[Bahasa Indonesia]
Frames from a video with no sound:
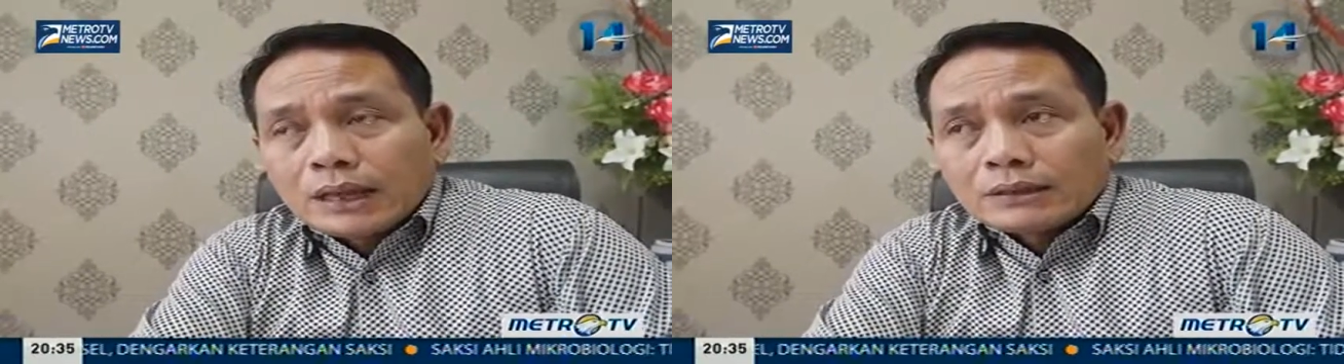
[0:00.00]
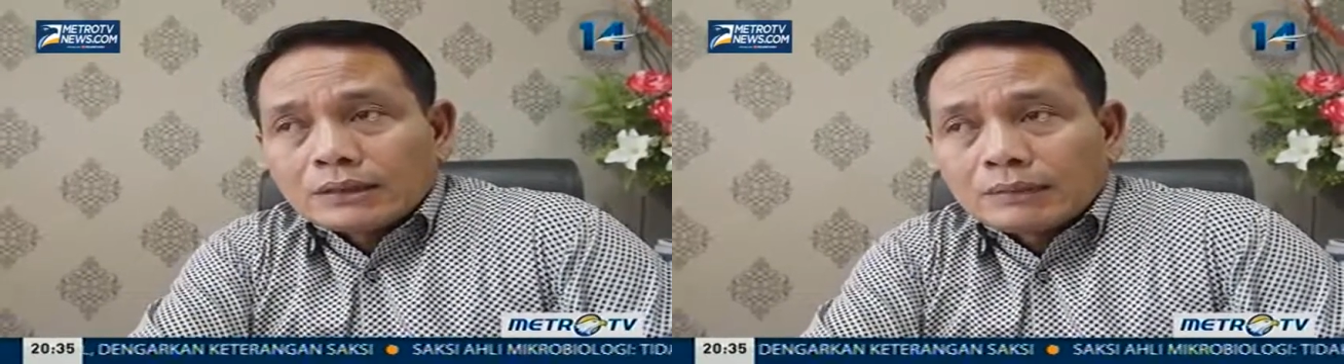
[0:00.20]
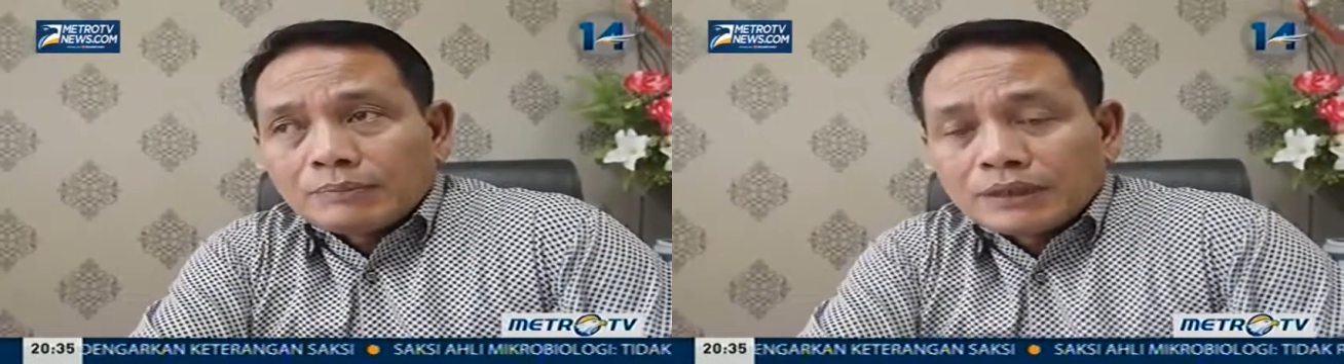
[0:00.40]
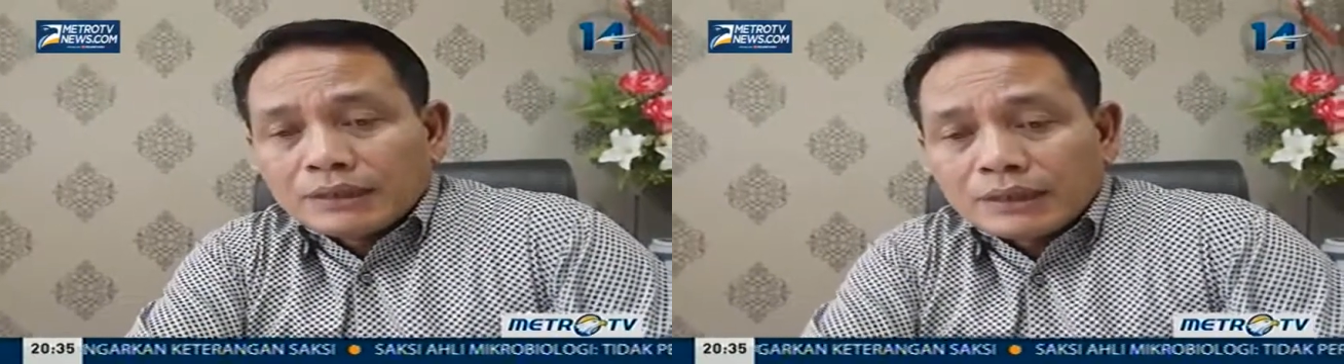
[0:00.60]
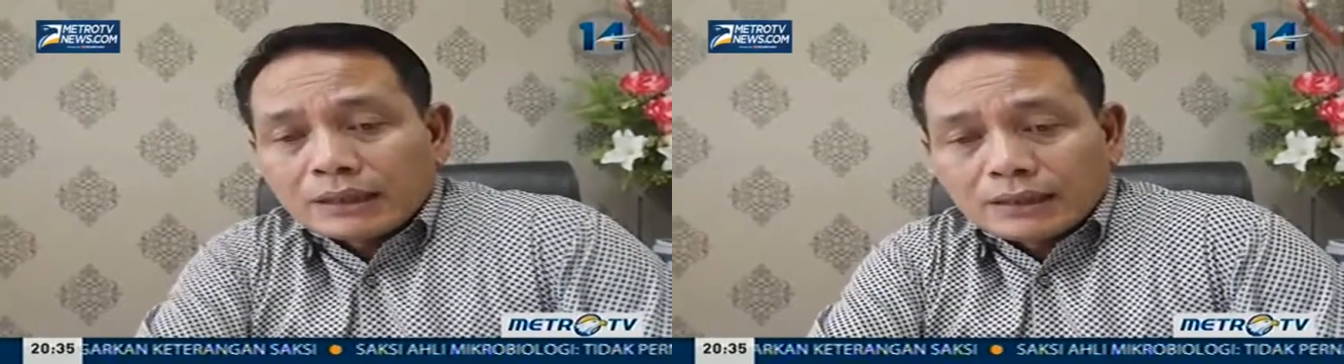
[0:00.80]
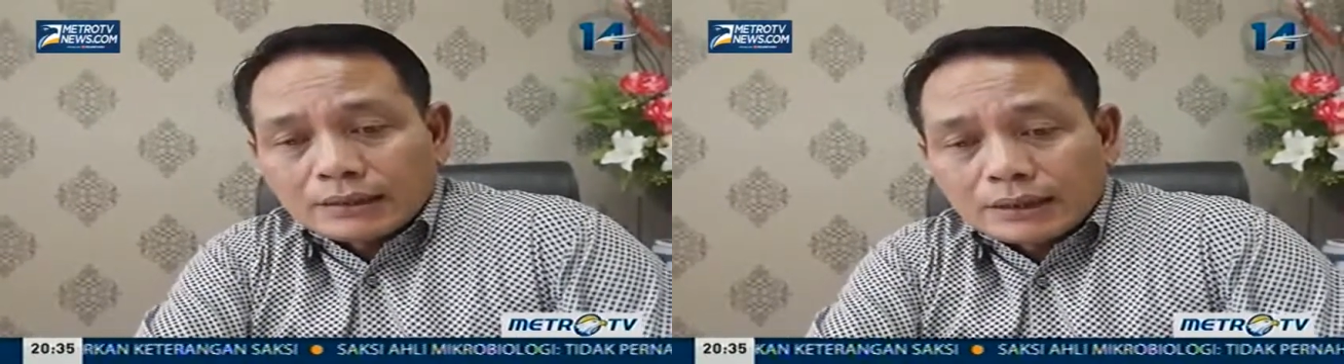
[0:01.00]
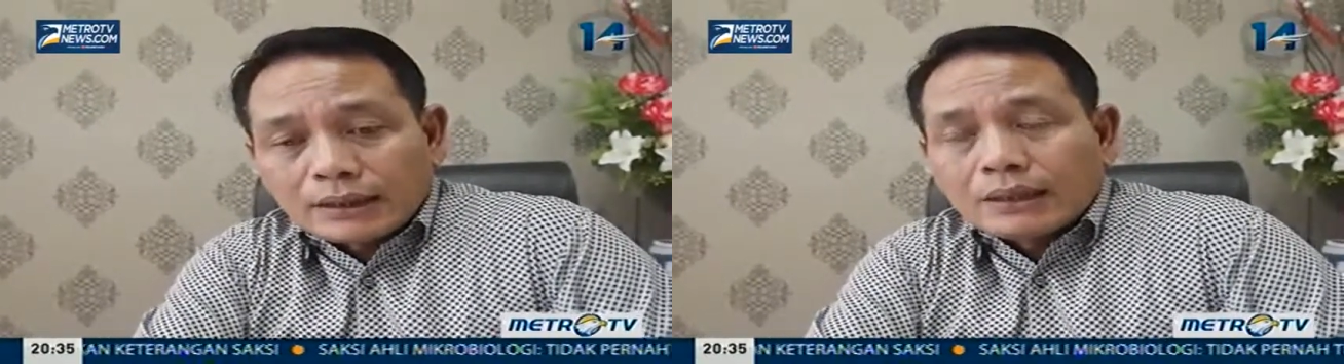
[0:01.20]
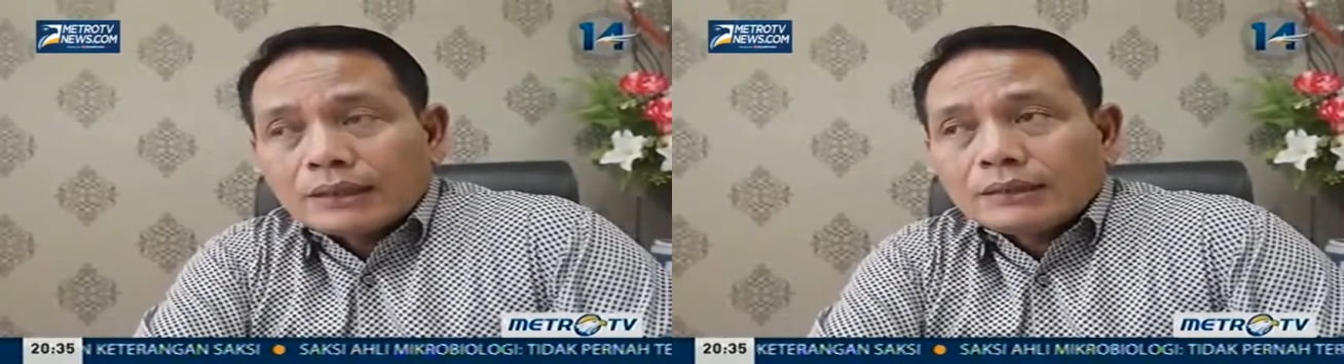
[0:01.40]
hasil penyidikan kita
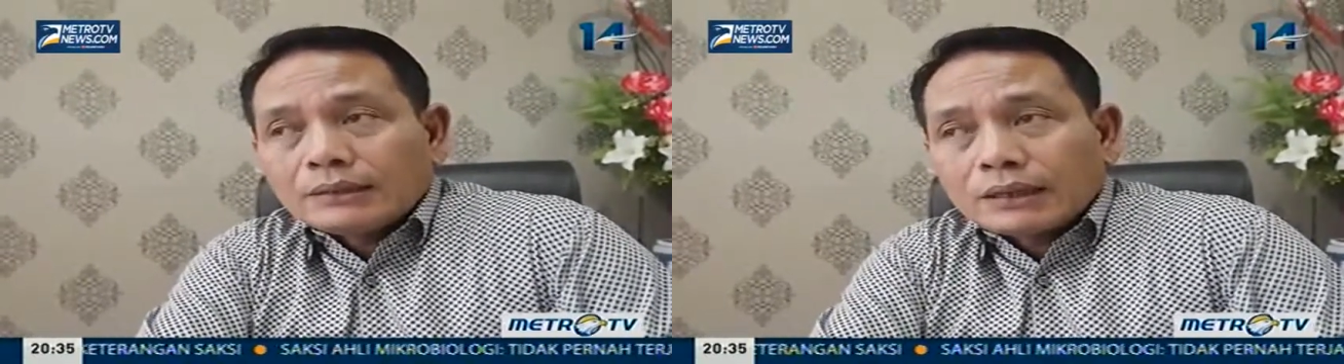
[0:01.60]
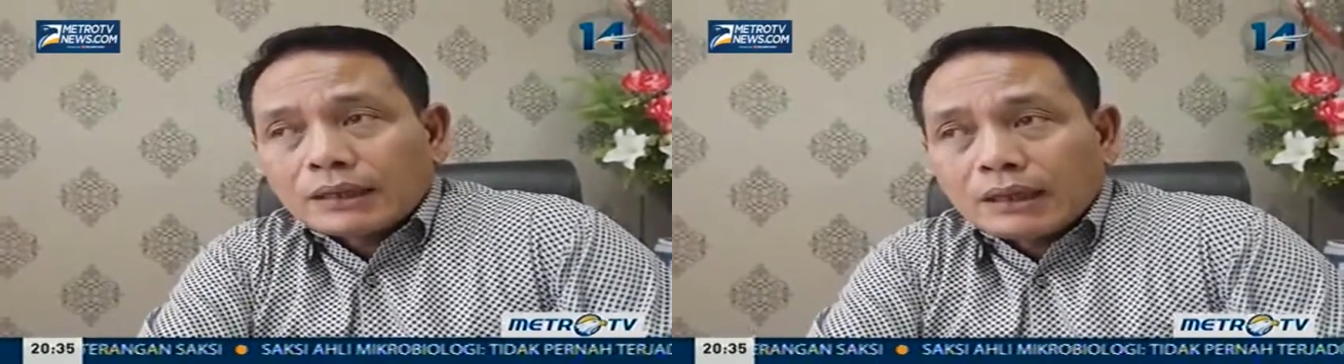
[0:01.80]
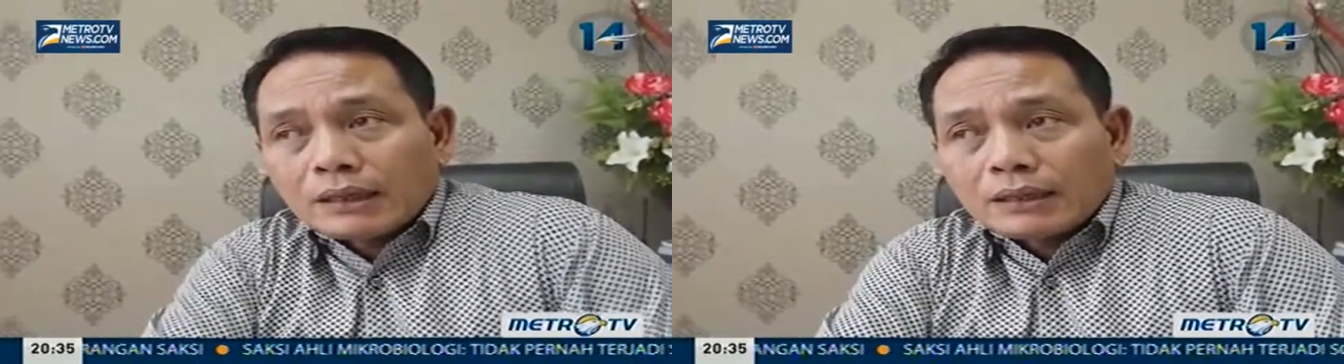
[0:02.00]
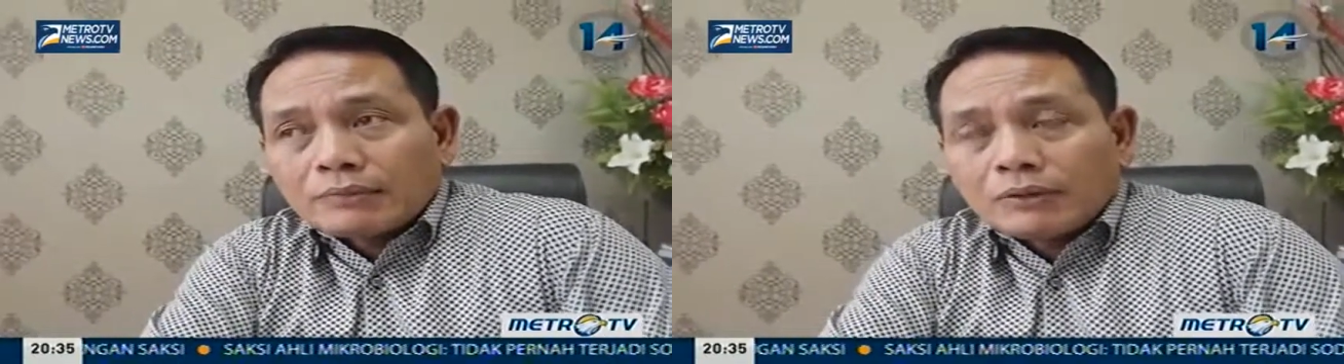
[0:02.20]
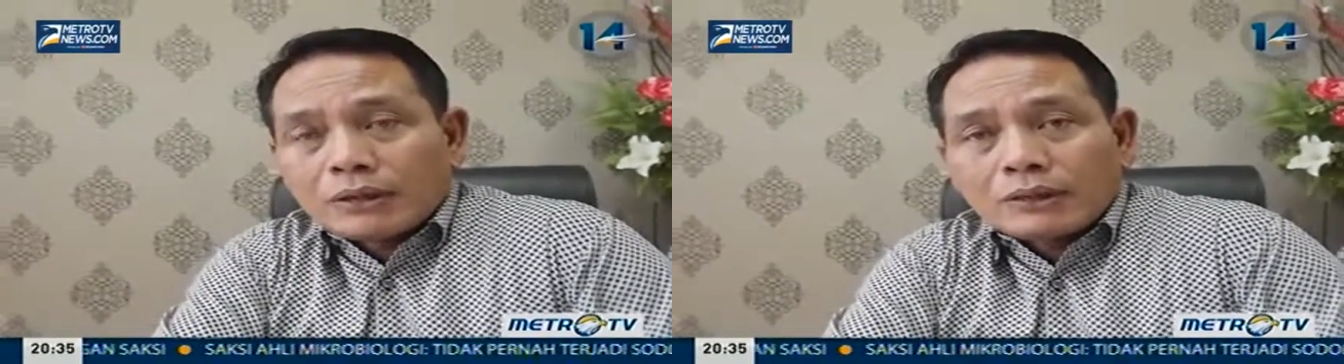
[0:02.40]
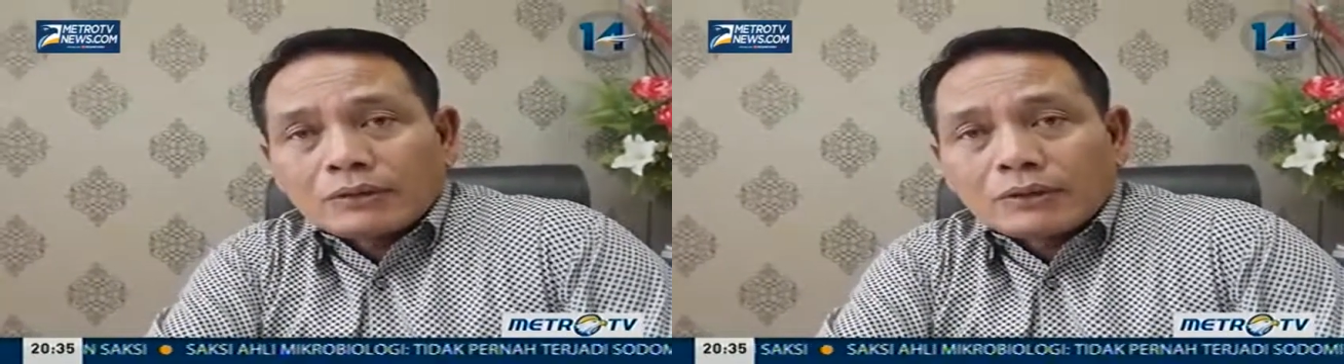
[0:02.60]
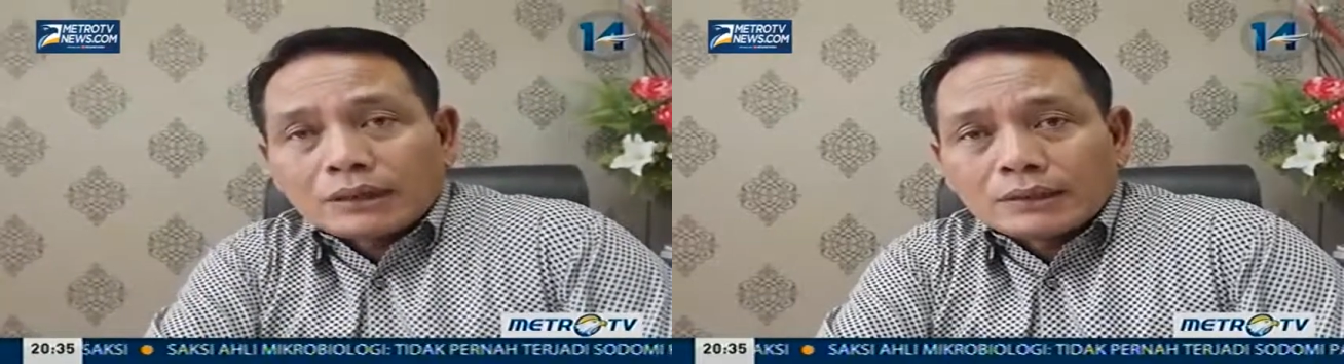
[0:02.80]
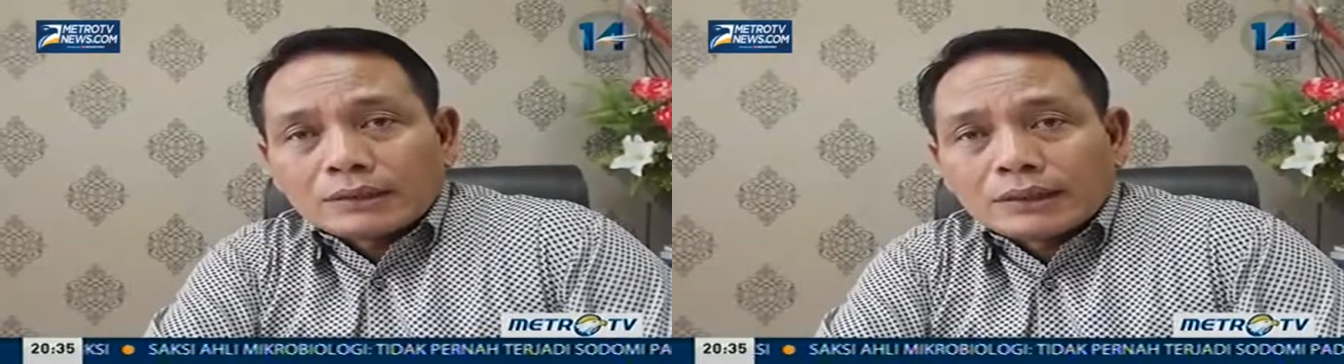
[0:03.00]
terhadap
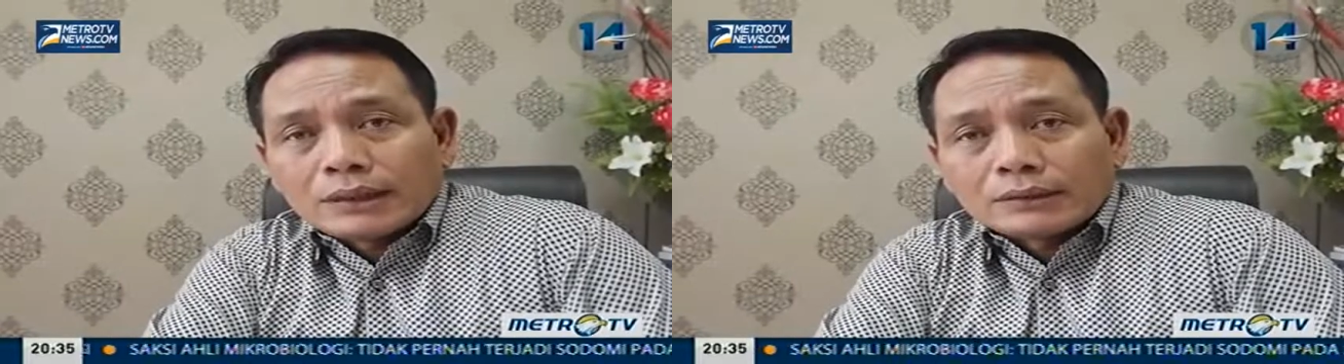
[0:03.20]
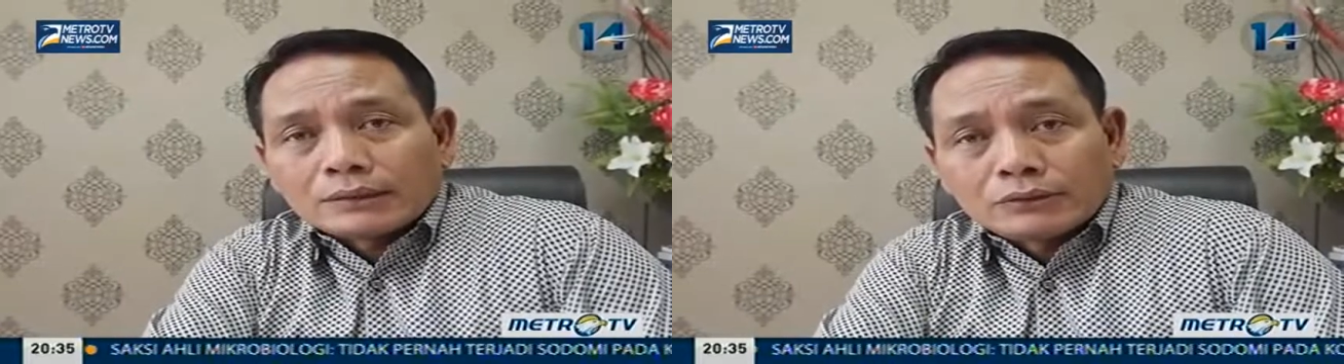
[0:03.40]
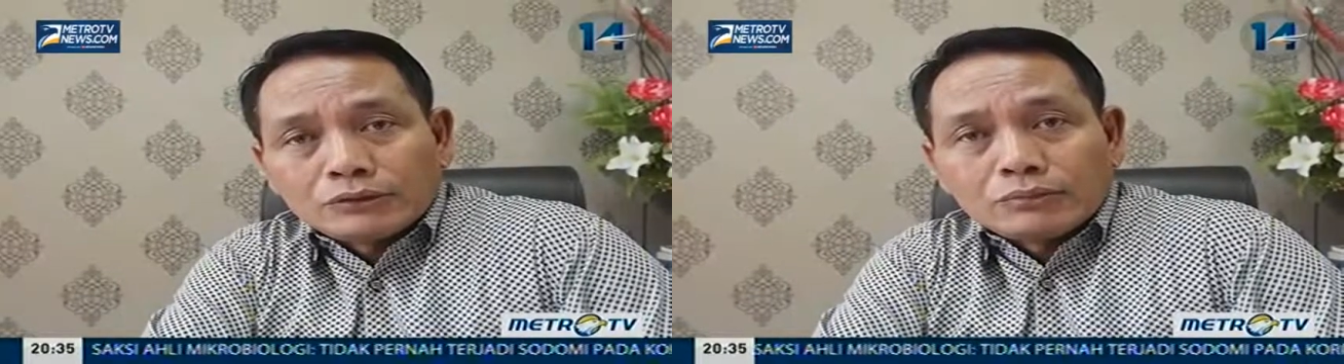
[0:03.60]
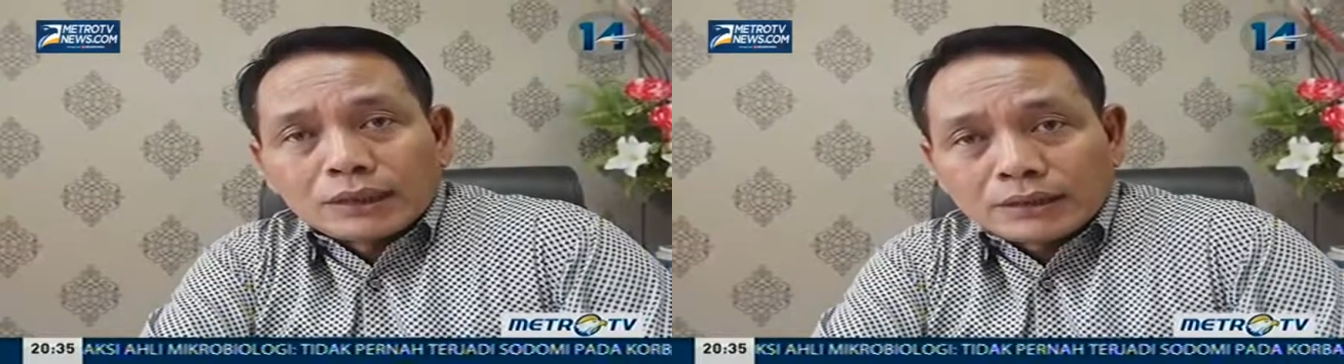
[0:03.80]
orang-orang yang 17